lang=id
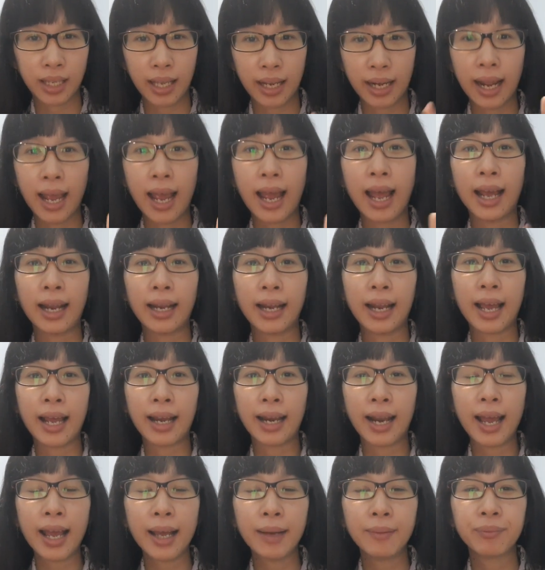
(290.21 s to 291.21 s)
Nah,
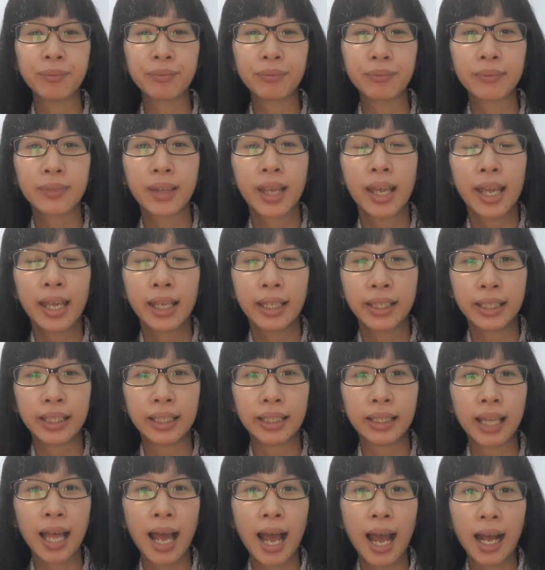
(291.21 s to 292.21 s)
anak-anak,
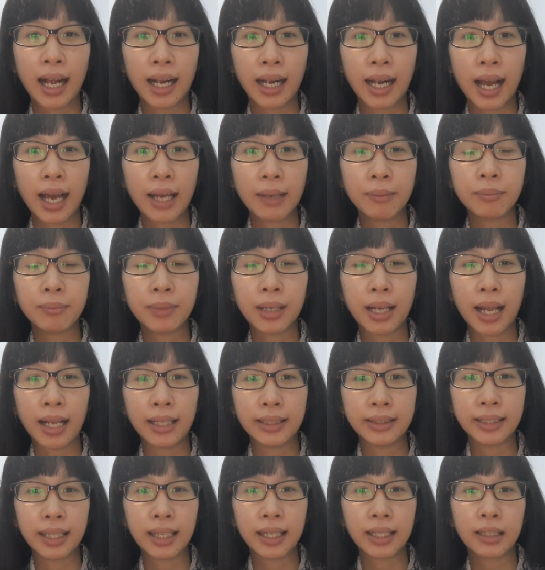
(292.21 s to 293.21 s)
kita akan
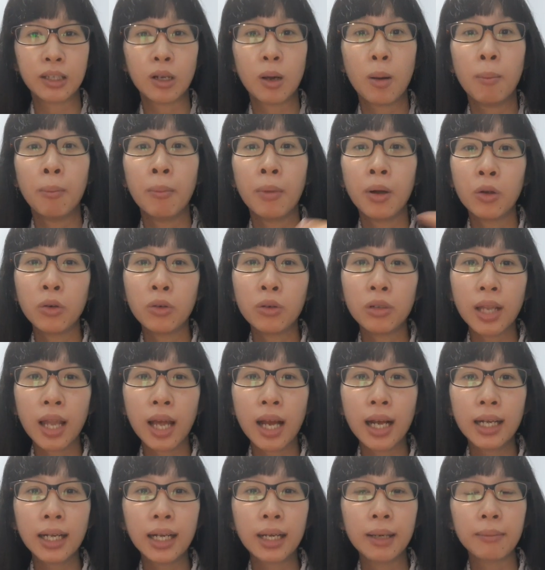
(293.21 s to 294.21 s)
belajar
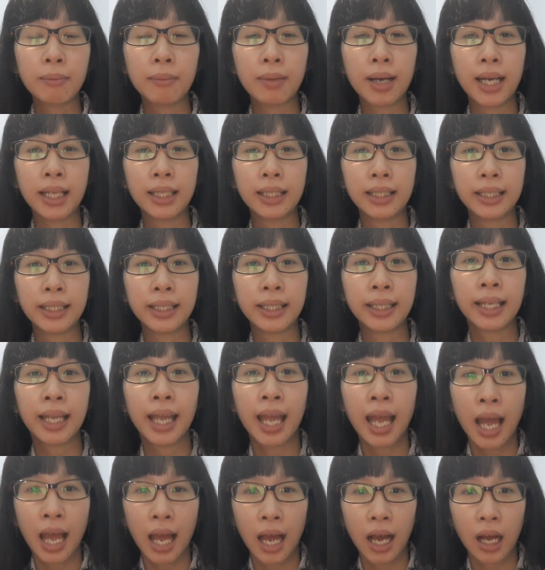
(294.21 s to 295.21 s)
mengulang
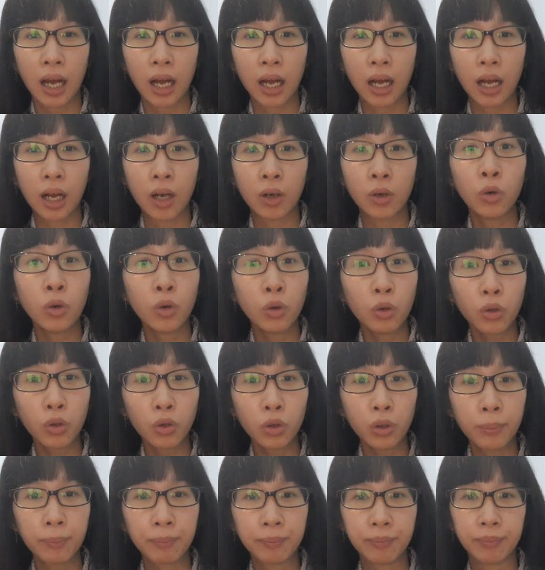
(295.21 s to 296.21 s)
kembali uh,
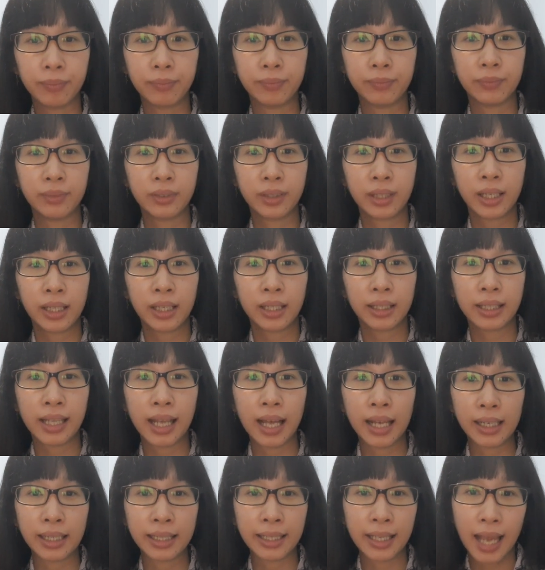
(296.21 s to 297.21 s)
huruf
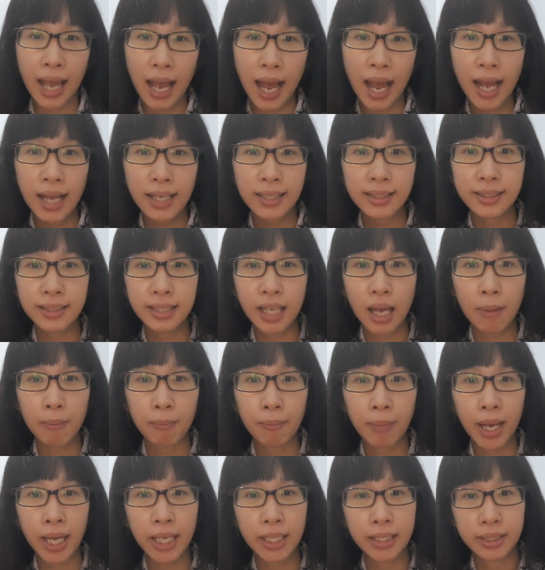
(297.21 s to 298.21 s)
dari A
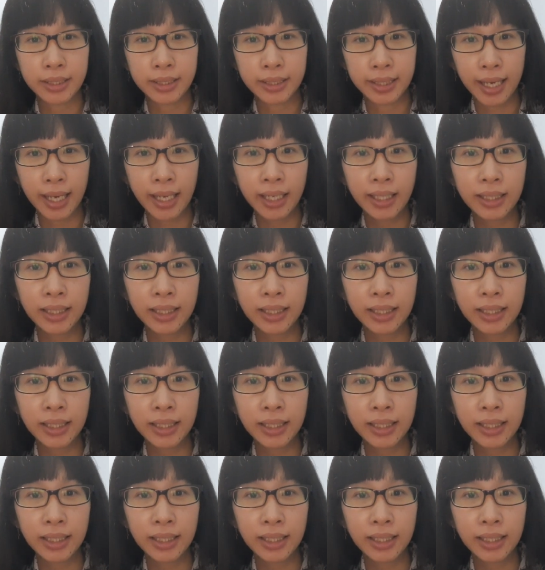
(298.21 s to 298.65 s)
sampai Z